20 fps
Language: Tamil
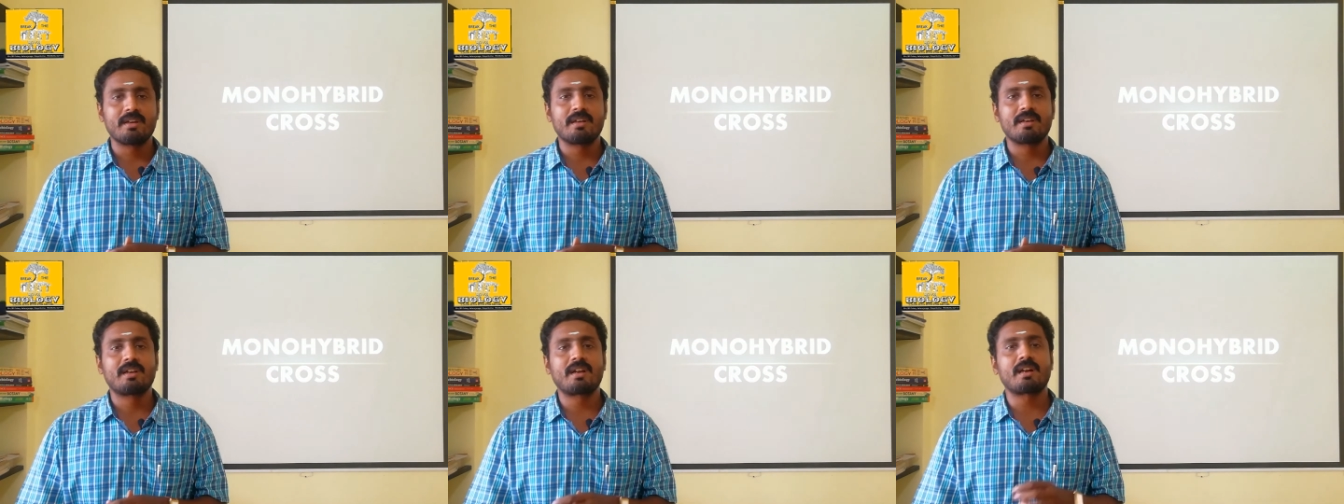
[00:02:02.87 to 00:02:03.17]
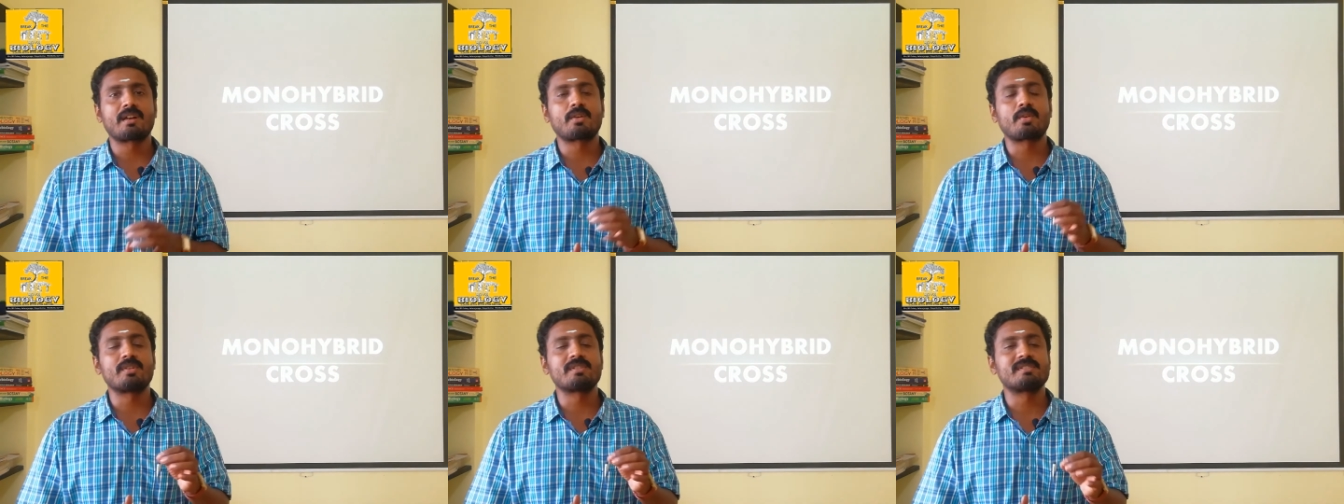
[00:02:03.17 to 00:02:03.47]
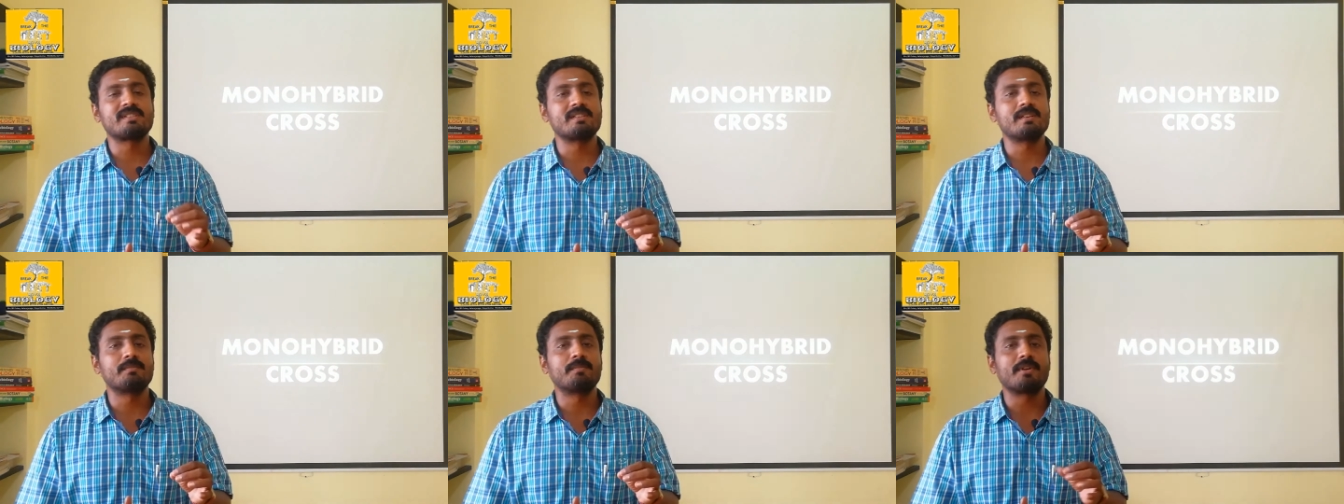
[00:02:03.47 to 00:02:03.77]
கண்ட்ரோல்
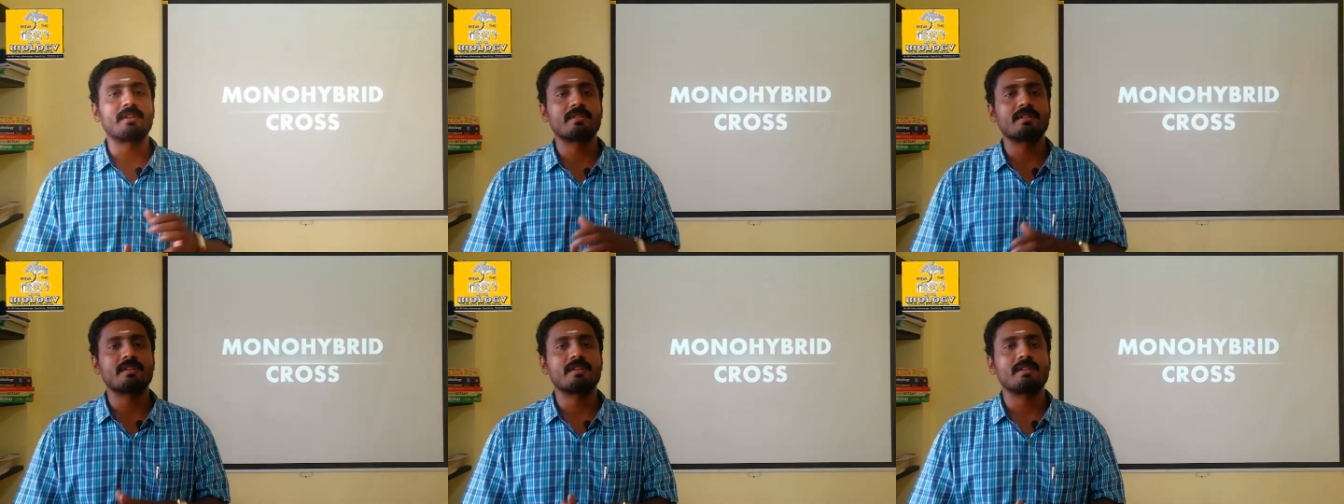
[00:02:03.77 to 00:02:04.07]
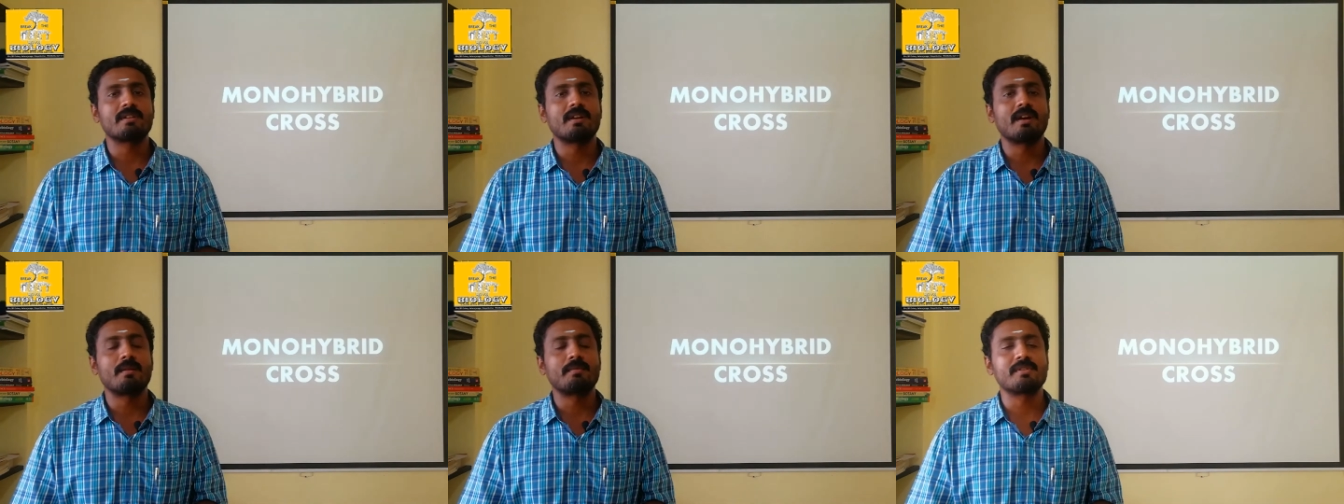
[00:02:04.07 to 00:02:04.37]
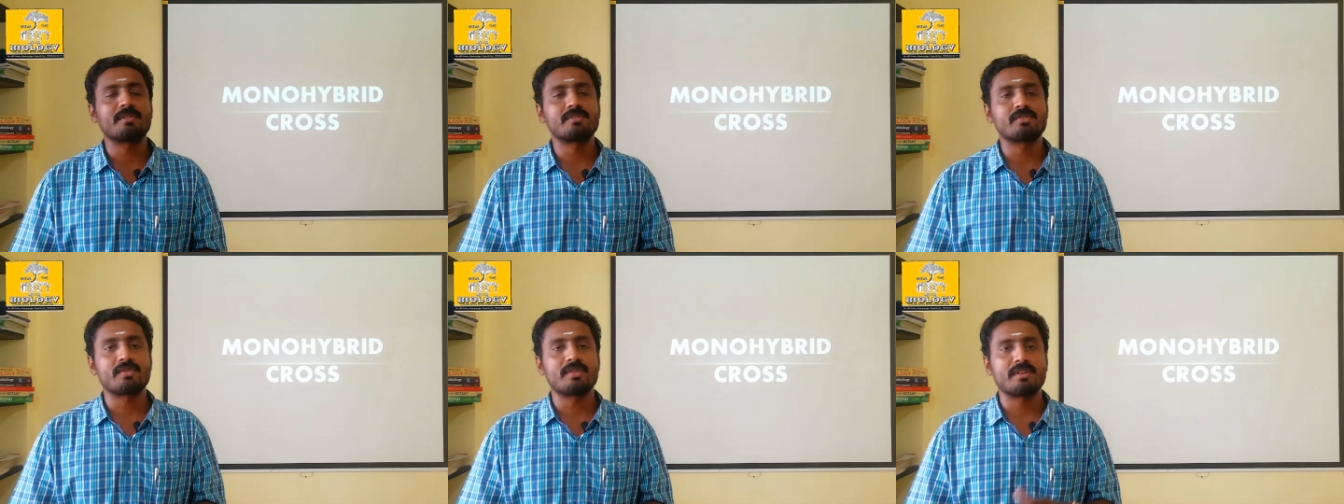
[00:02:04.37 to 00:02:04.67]
செய்யப்படுது
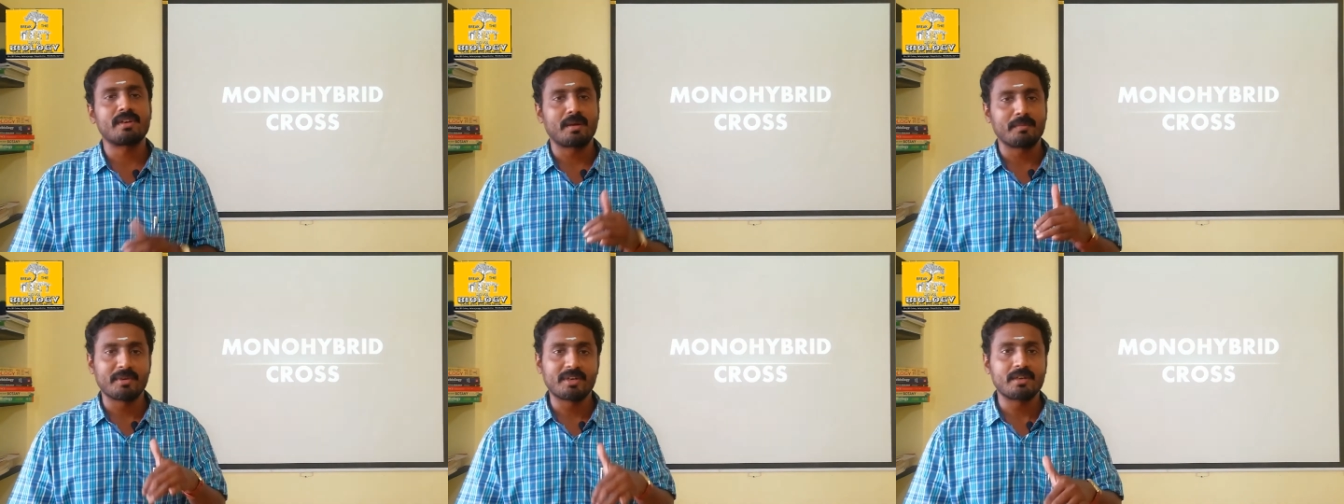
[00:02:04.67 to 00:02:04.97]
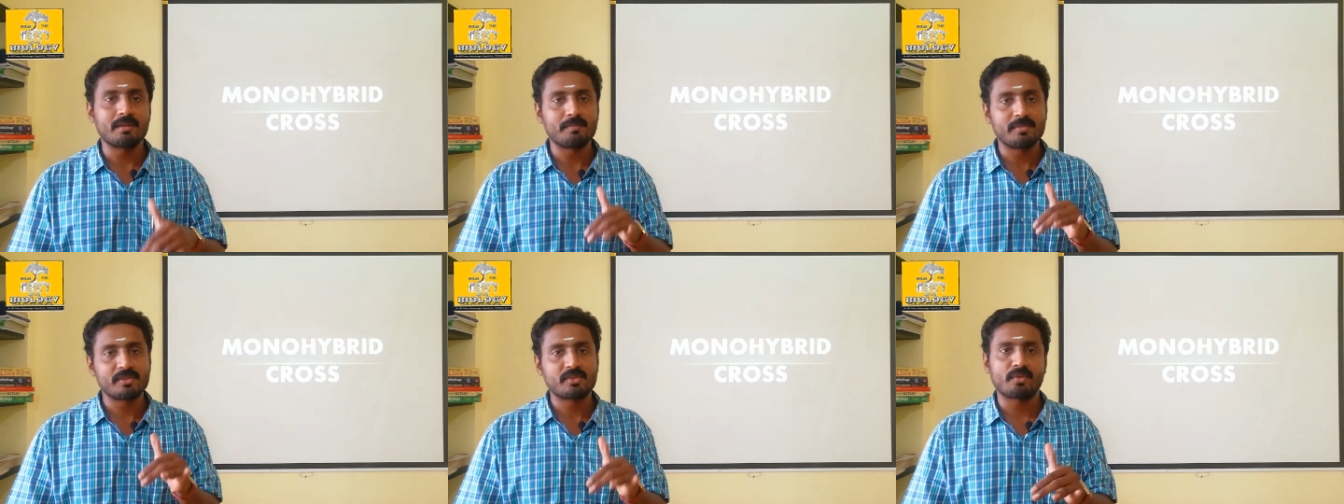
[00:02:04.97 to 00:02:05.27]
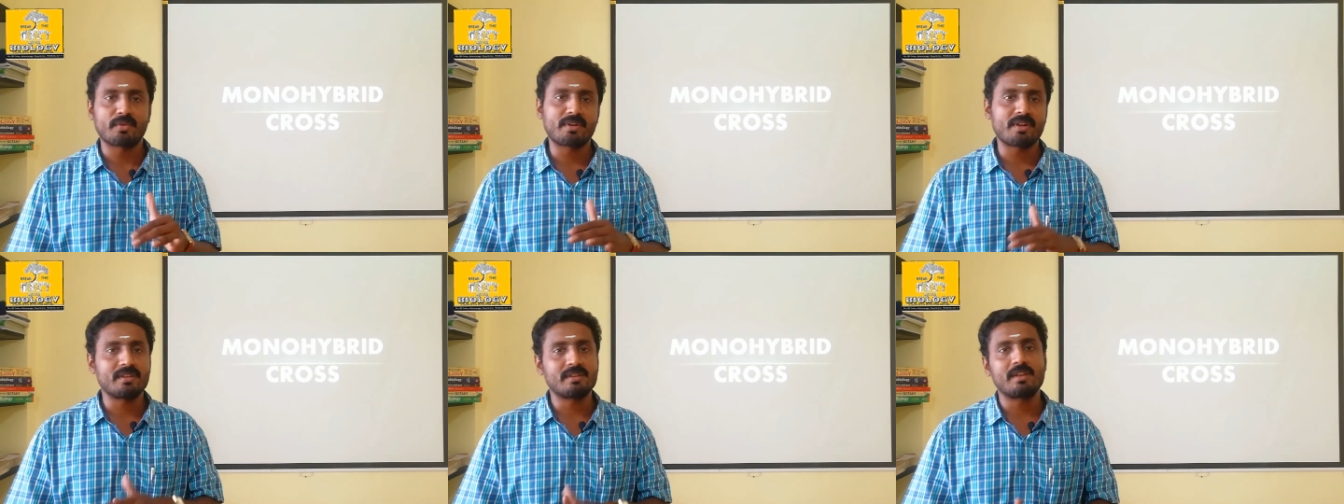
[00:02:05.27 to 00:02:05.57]
அப்படின்னு சொல்லி நமக்கு இப்போ
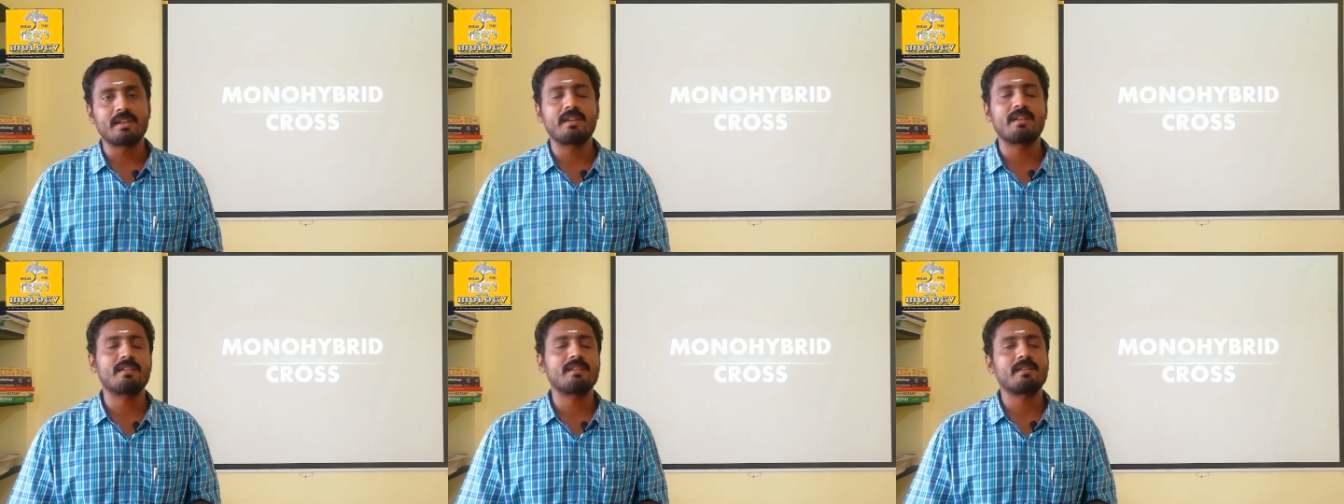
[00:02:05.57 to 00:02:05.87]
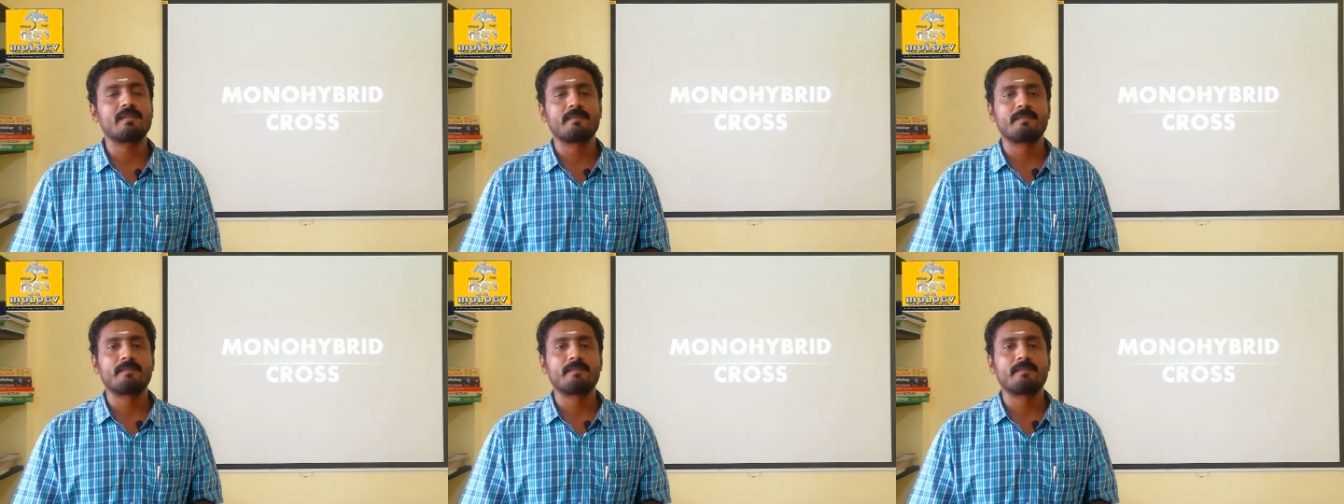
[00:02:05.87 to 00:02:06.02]
சொன்னால் தெரியுது